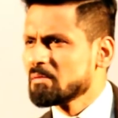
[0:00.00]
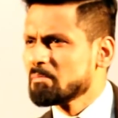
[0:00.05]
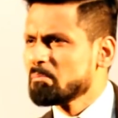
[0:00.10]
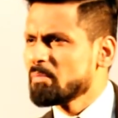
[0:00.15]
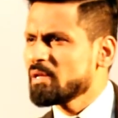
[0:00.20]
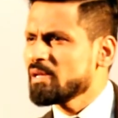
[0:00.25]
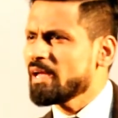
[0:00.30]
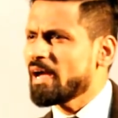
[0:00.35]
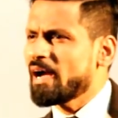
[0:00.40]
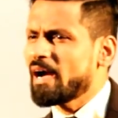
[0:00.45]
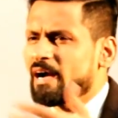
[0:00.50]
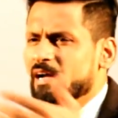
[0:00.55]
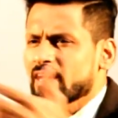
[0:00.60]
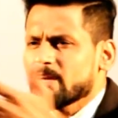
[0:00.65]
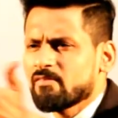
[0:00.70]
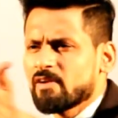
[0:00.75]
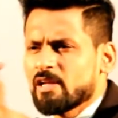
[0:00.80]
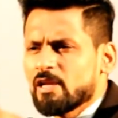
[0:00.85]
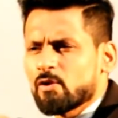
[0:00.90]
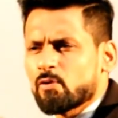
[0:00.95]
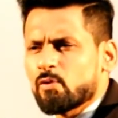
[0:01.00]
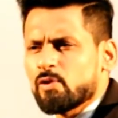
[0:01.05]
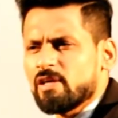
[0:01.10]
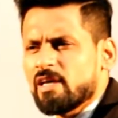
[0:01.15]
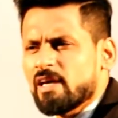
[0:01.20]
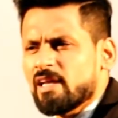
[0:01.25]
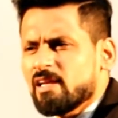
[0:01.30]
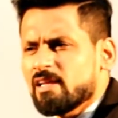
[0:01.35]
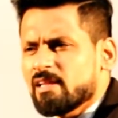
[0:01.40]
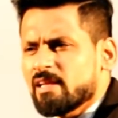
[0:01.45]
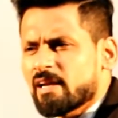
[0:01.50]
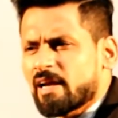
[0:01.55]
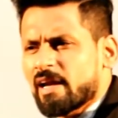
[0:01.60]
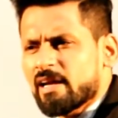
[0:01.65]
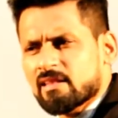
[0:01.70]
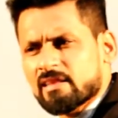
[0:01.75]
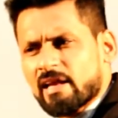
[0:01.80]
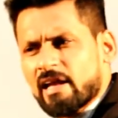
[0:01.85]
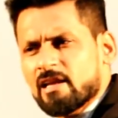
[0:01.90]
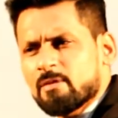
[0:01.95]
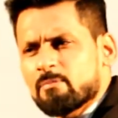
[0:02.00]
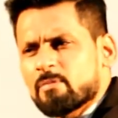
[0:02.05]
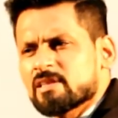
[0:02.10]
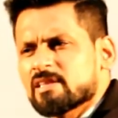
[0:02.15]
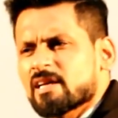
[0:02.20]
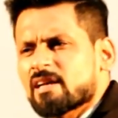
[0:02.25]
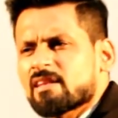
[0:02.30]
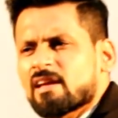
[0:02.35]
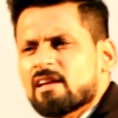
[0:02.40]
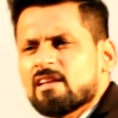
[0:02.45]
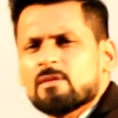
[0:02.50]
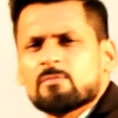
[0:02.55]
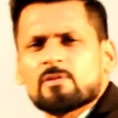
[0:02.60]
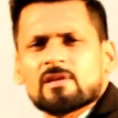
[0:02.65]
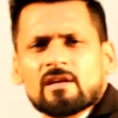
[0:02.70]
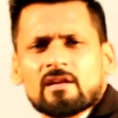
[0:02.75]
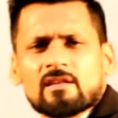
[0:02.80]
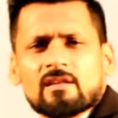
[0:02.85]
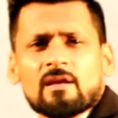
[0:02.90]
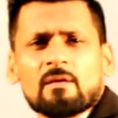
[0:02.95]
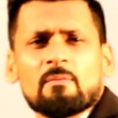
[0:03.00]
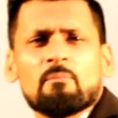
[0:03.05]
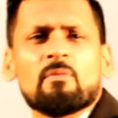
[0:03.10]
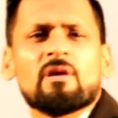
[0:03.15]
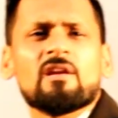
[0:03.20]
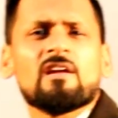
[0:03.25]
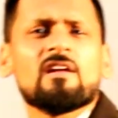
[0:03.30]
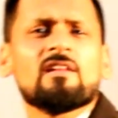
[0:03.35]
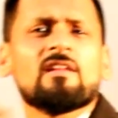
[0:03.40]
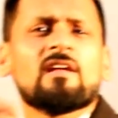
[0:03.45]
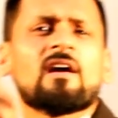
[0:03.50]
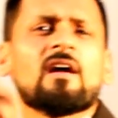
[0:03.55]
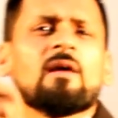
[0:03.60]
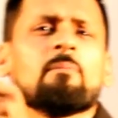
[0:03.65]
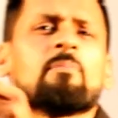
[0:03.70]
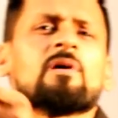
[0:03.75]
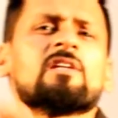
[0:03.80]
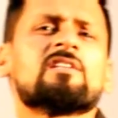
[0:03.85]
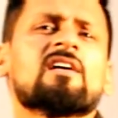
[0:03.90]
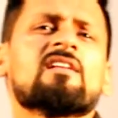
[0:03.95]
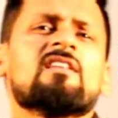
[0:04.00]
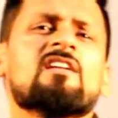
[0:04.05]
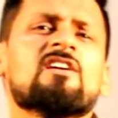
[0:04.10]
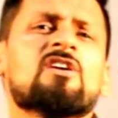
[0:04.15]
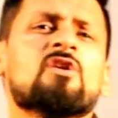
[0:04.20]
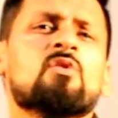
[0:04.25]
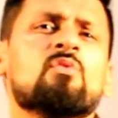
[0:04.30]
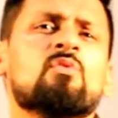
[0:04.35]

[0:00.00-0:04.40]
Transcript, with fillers: मैंने आगे वाले को ये नहीं देखा है ताली बजाता है नहीं बजाता है मैंने ये देखा है बजाता क्यों